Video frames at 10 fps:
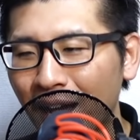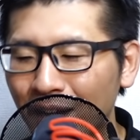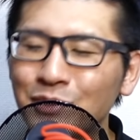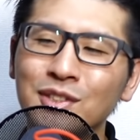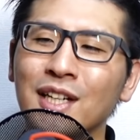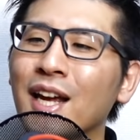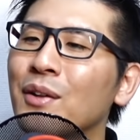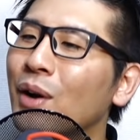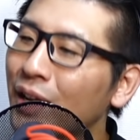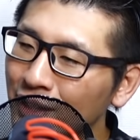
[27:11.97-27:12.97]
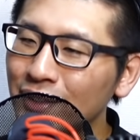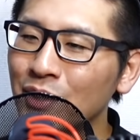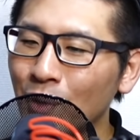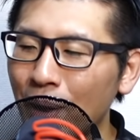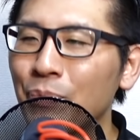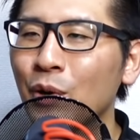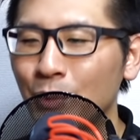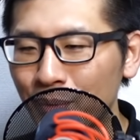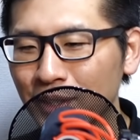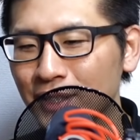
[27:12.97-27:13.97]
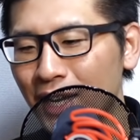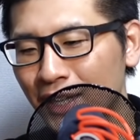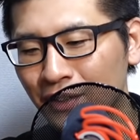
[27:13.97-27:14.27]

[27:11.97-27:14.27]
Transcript: あるんじゃないのかなってのは思います。